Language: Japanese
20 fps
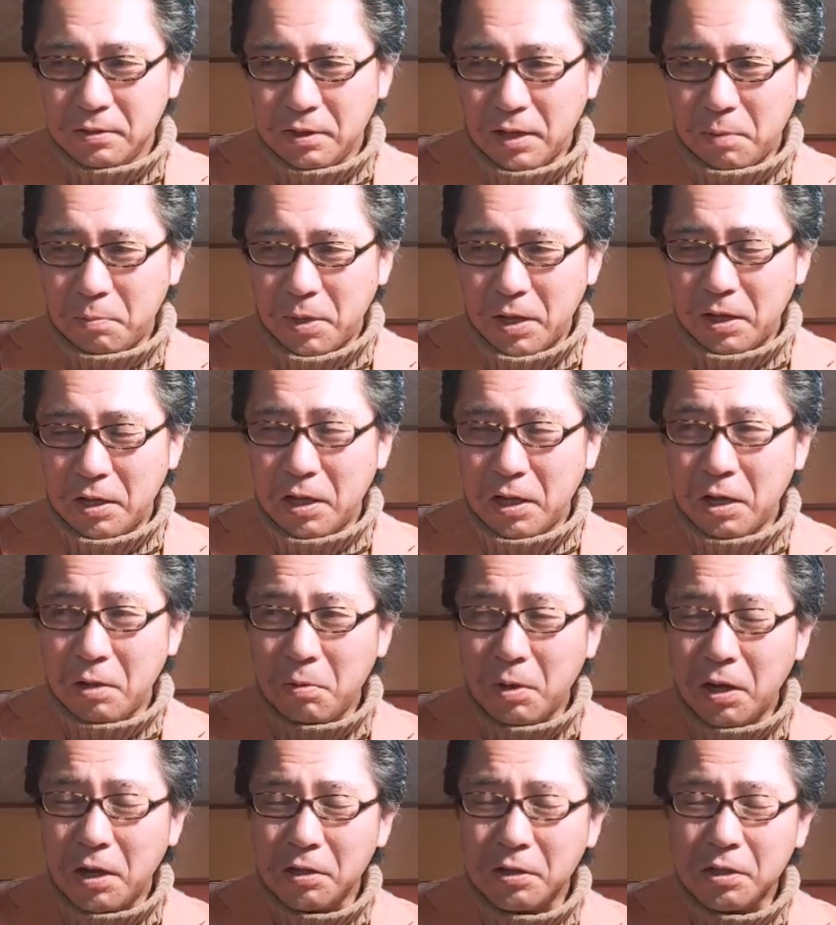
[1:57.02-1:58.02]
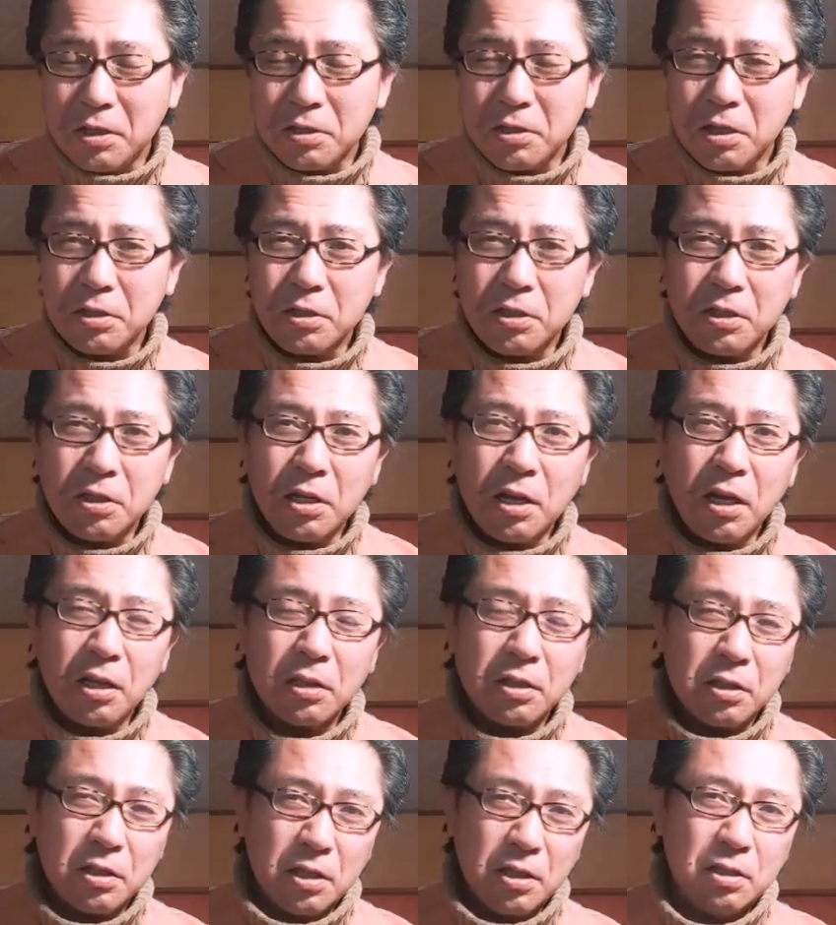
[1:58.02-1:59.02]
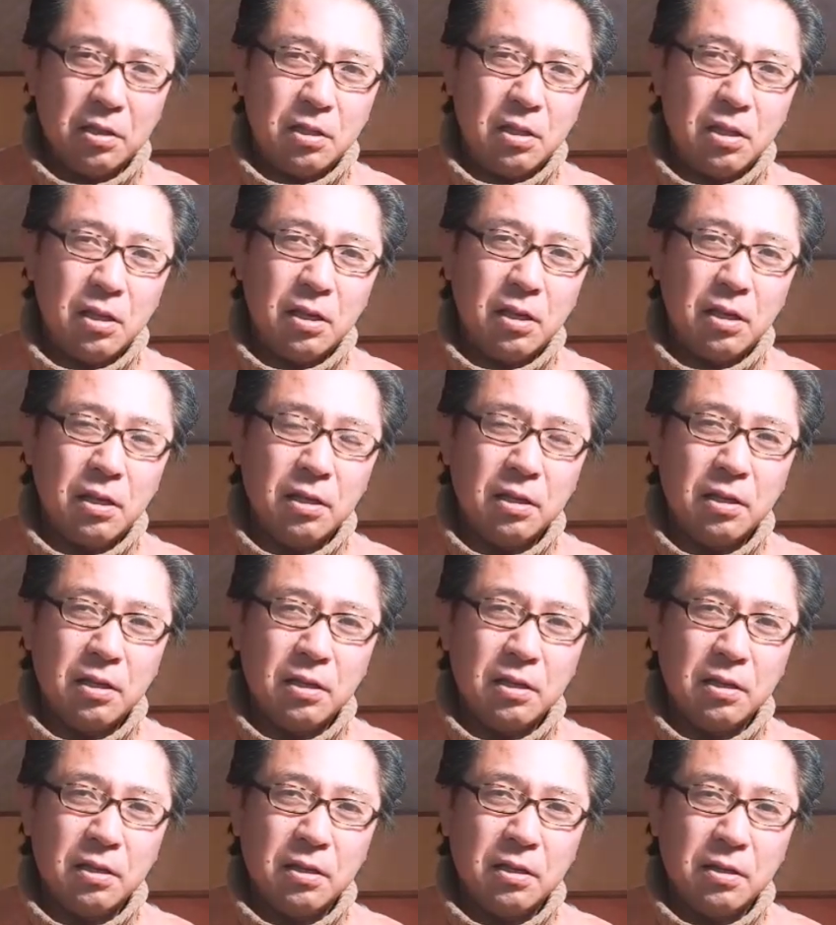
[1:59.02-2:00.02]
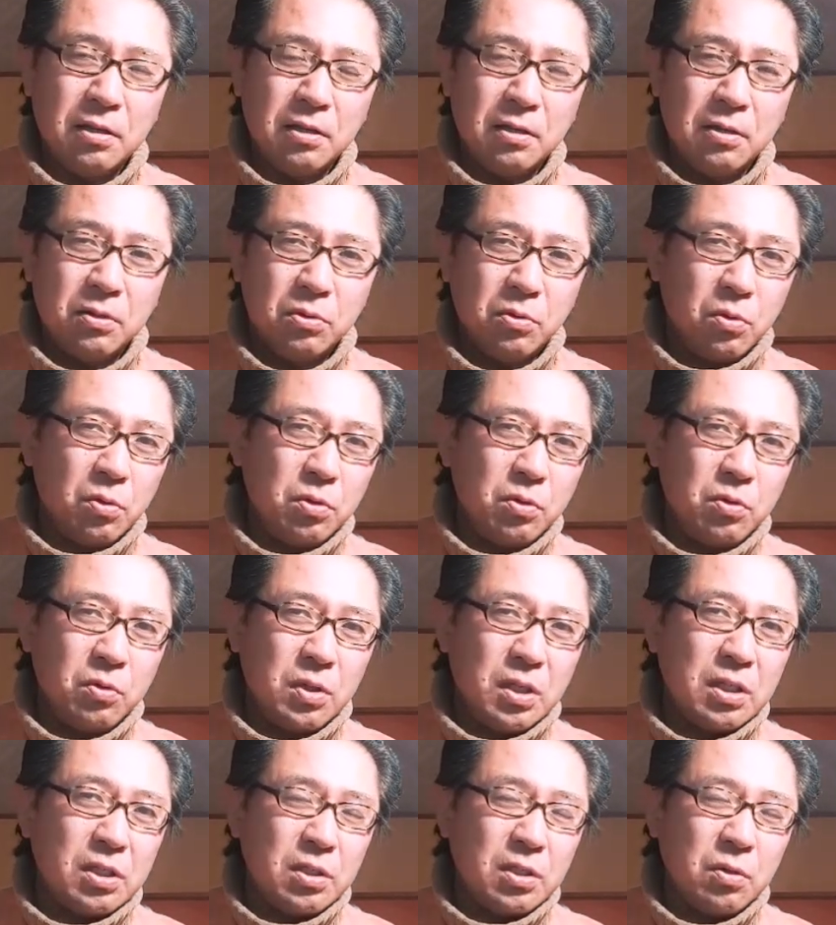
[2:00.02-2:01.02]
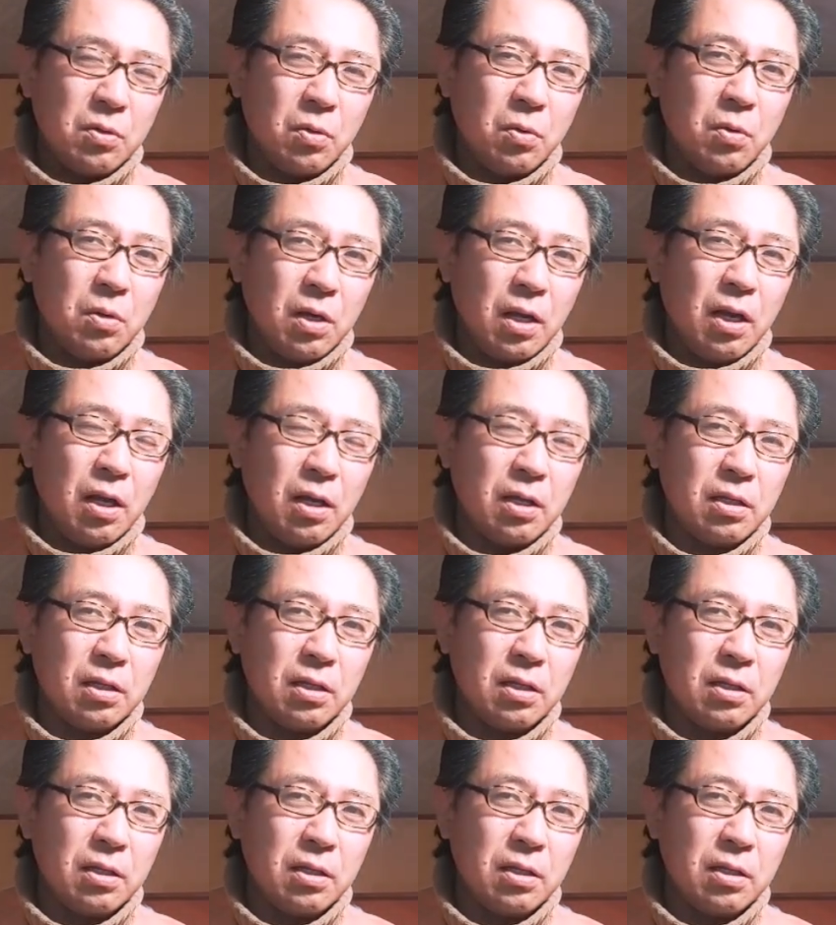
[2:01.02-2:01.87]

名前が分かって写真があってって、そういう記事の方が、